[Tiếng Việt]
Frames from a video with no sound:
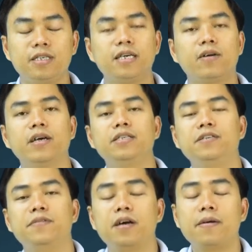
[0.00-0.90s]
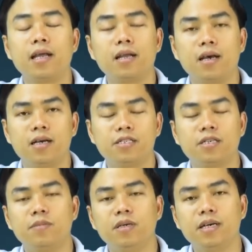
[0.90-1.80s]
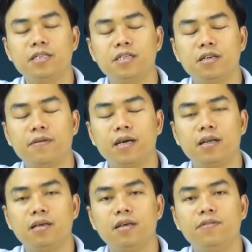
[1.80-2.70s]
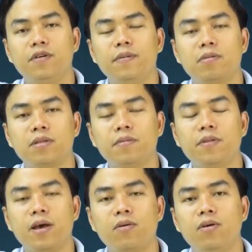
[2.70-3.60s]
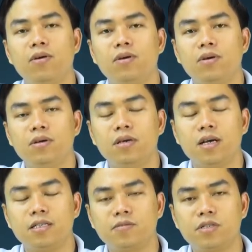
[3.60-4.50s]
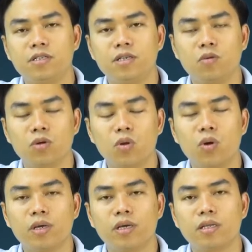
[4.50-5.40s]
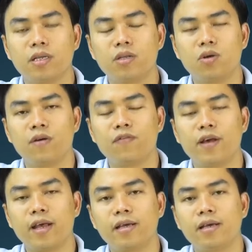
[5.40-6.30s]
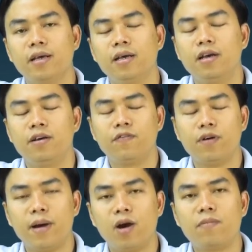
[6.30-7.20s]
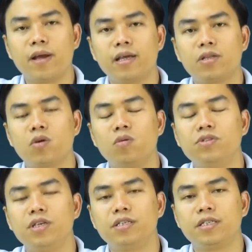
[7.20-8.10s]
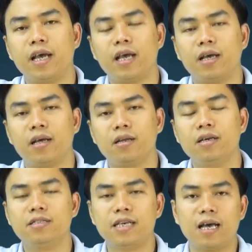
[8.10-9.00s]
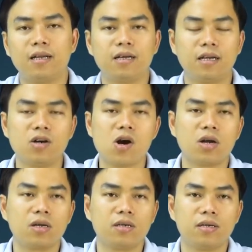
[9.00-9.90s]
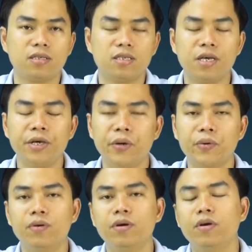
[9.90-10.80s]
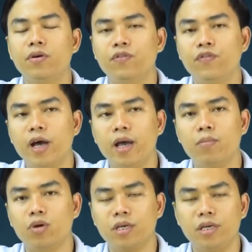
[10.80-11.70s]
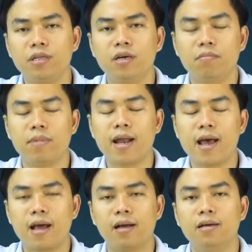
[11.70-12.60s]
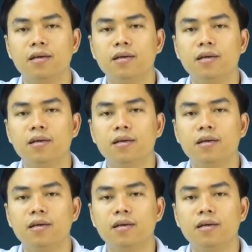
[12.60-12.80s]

Xin chào các anh chị và các bạn, à, chào mừng các anh chị và các bạn đã đến với bài học tiếp theo à, trong chương trình của tôi. Thế tôi là Phan Anh và bài hôm nay tôi cũng chia sẻ đơn giản, ngắn gọn, dễ hiểu về một cái ý tưởng bán hàng